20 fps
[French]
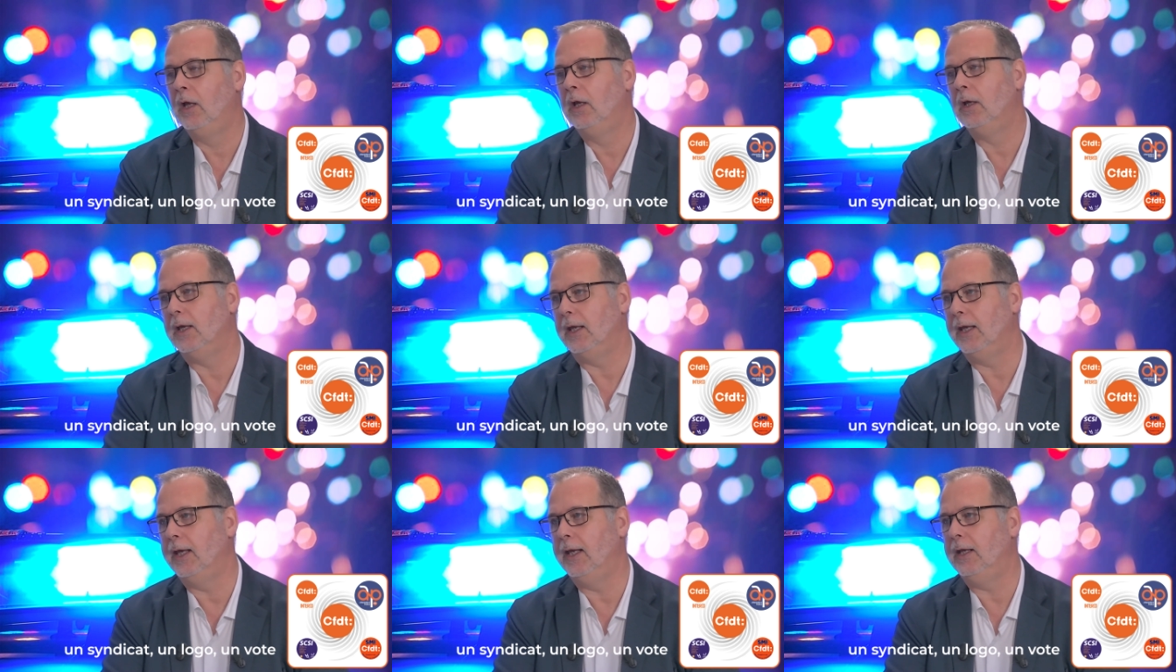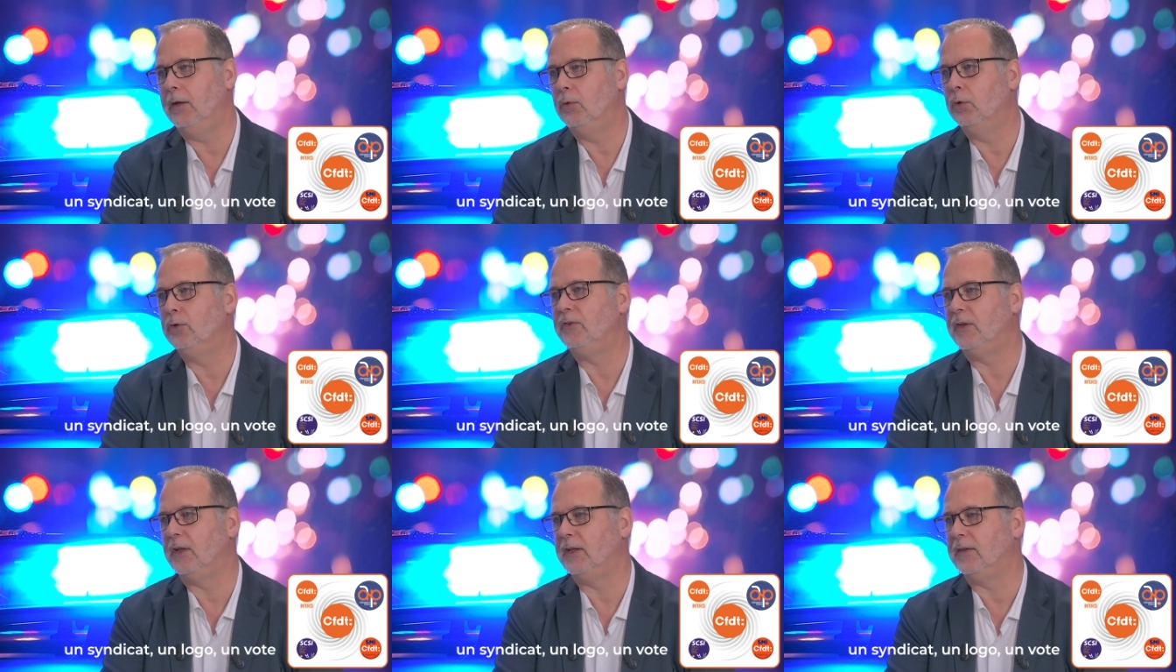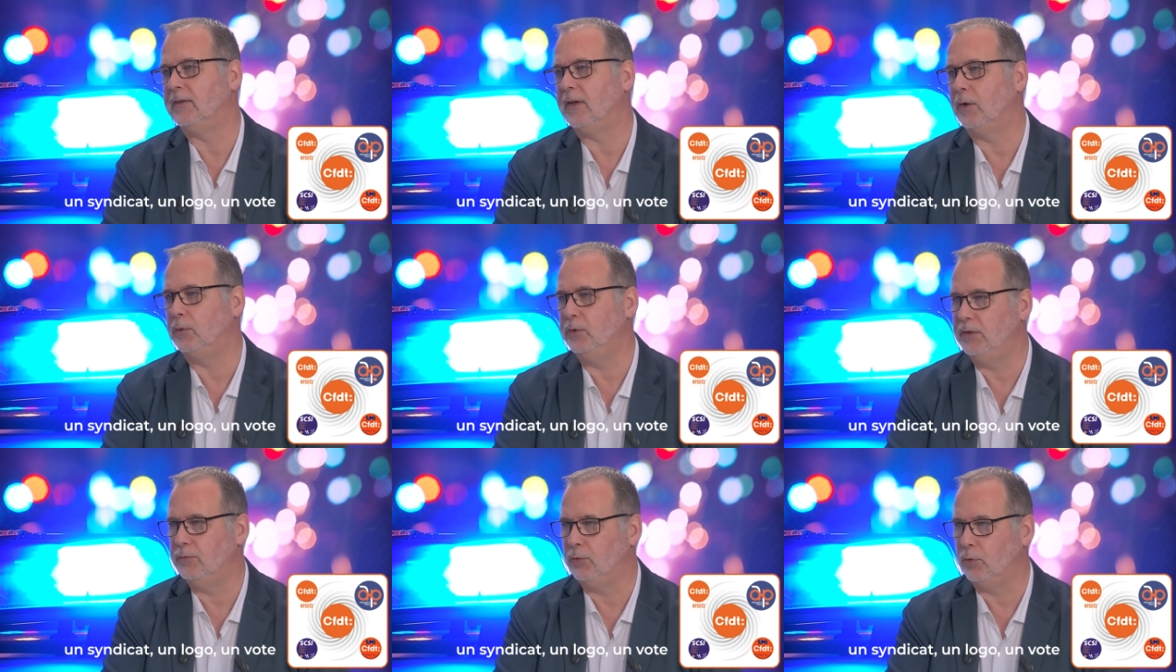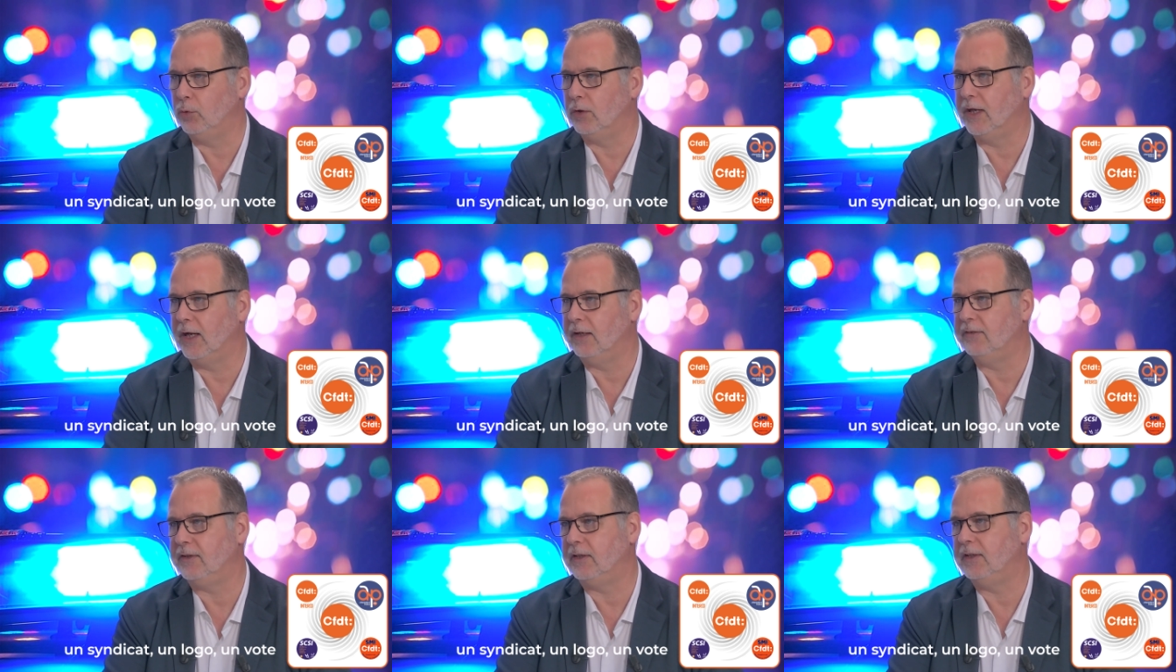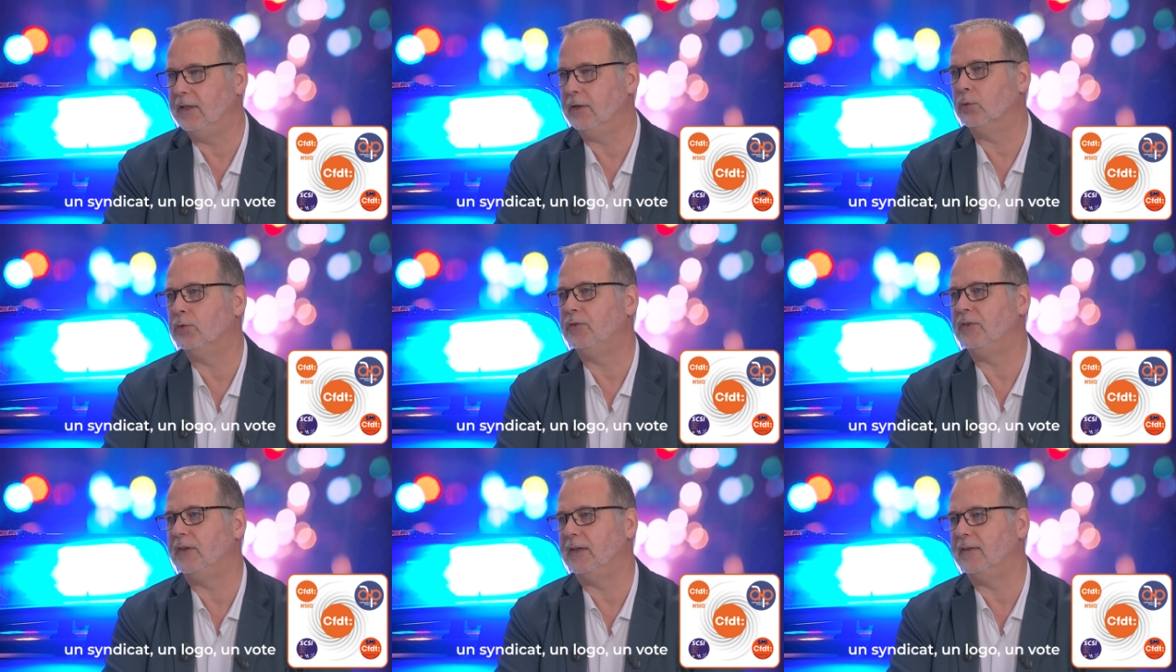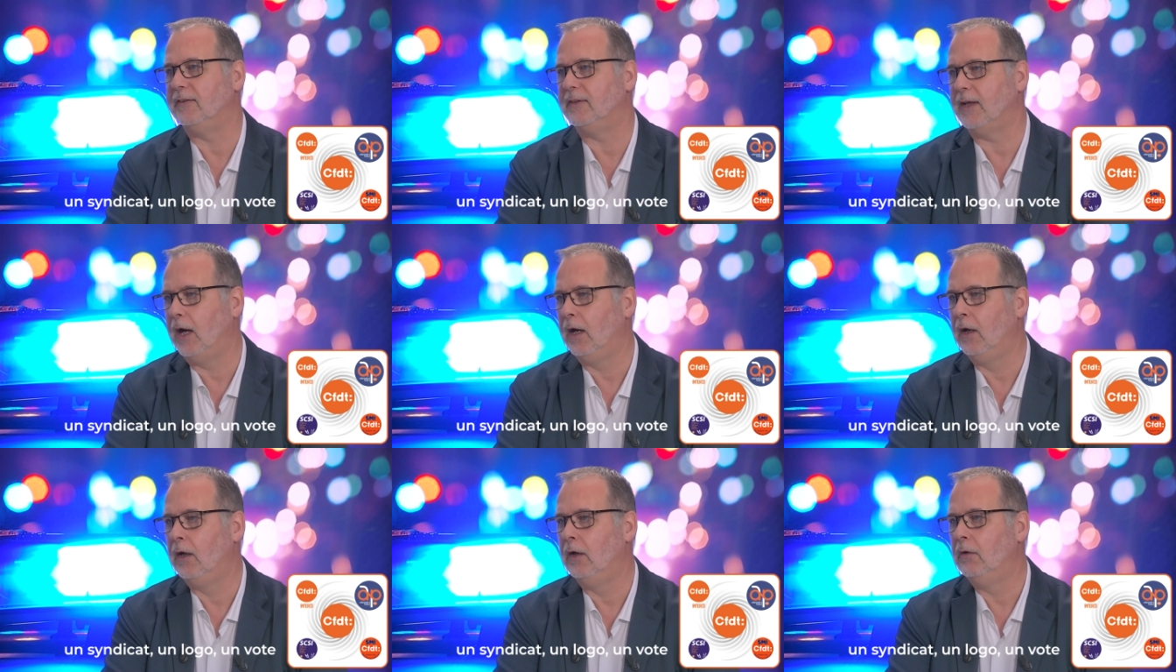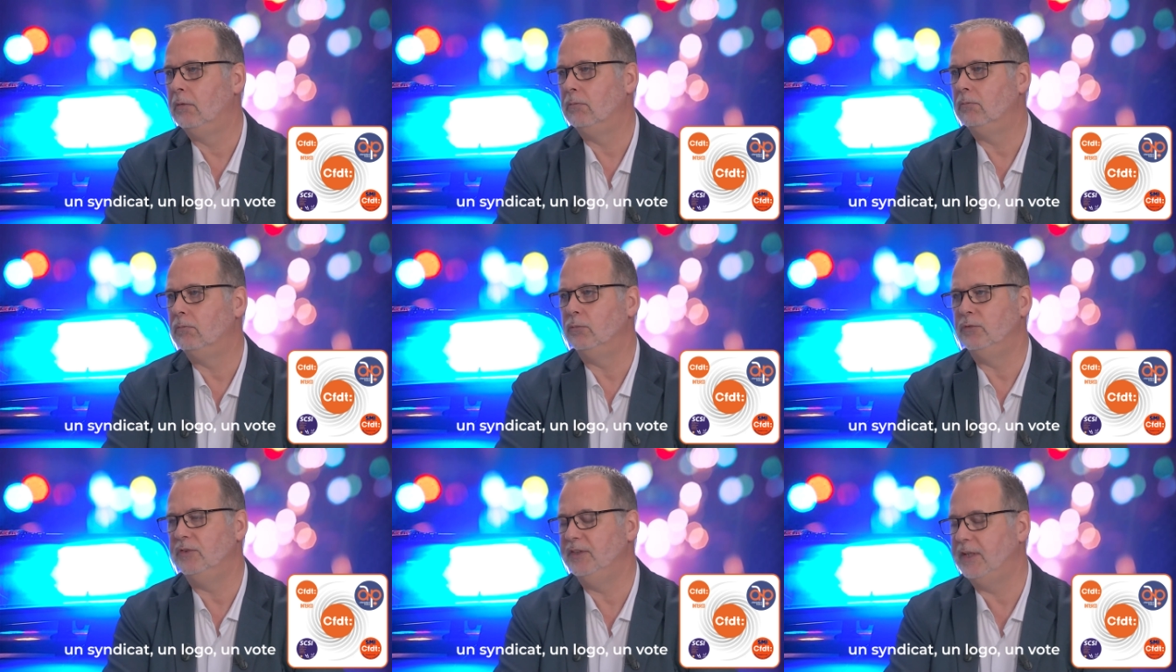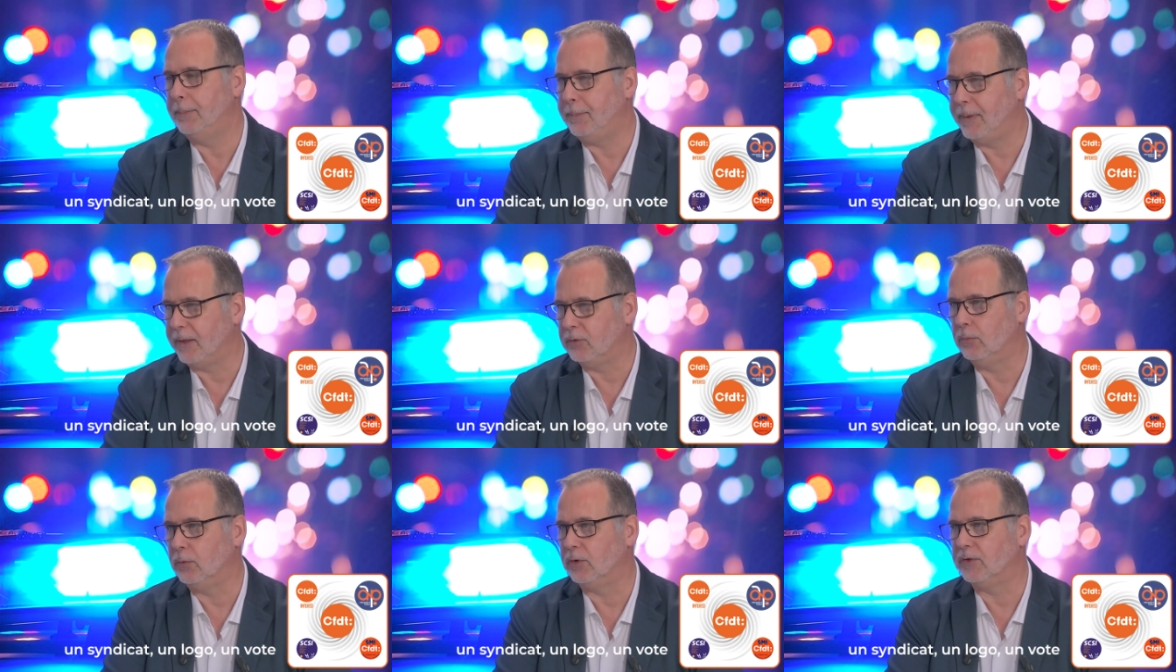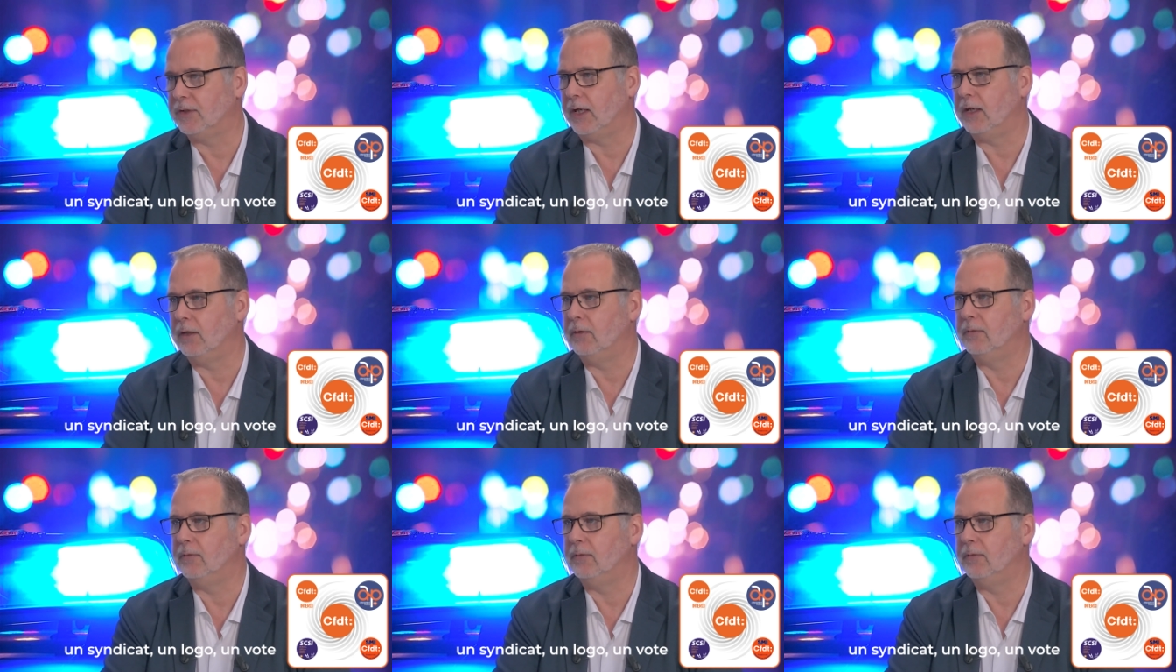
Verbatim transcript: et le CSA au niveau local, c'est-à-dire le CSA départemental.